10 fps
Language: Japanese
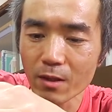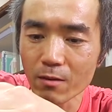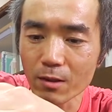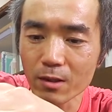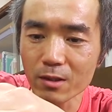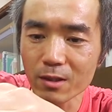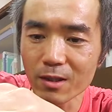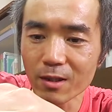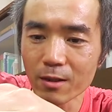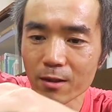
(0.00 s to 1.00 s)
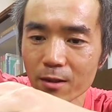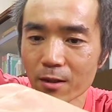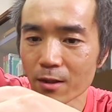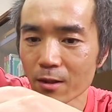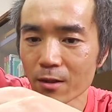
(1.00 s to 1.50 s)
私は
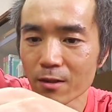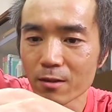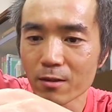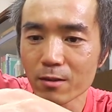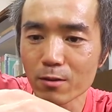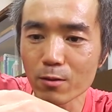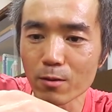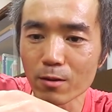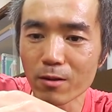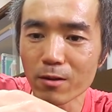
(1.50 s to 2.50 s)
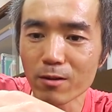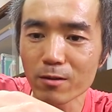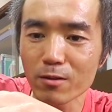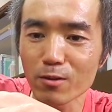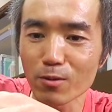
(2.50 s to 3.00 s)
そう
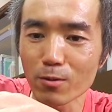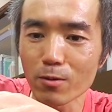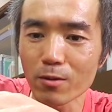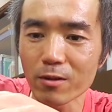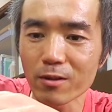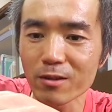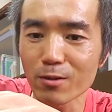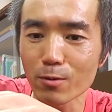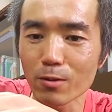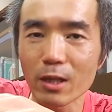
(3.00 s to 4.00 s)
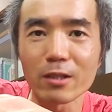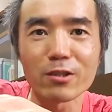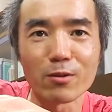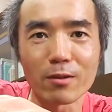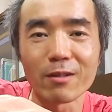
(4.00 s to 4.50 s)
そう総大
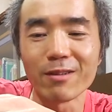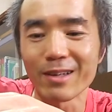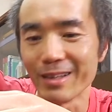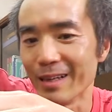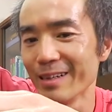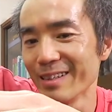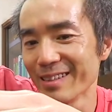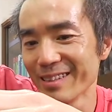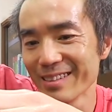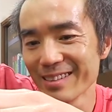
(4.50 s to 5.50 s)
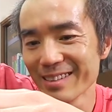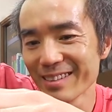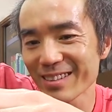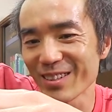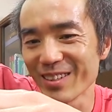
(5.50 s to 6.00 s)
将っていうのかな
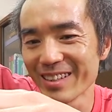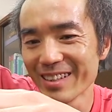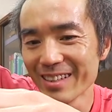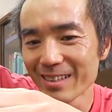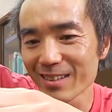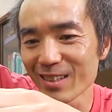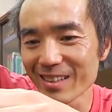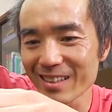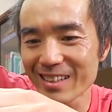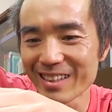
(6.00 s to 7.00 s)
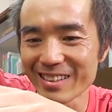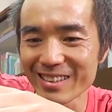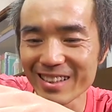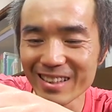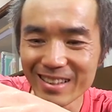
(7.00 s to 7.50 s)
そんな感
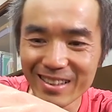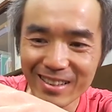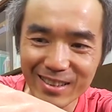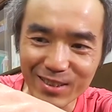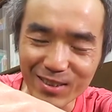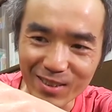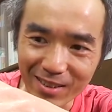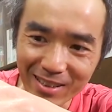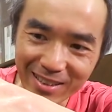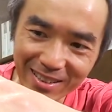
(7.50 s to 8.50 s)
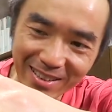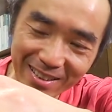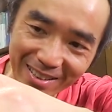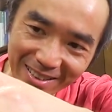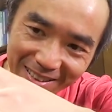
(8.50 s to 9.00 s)
じでちょっと
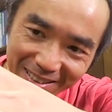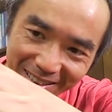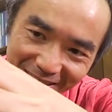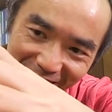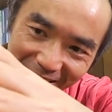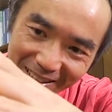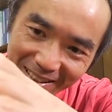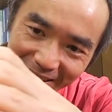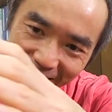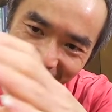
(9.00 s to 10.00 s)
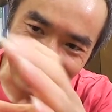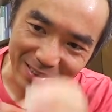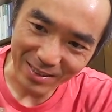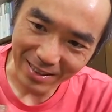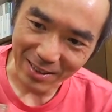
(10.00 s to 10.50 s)
あのやって
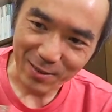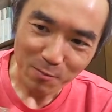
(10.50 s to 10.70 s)
るんで、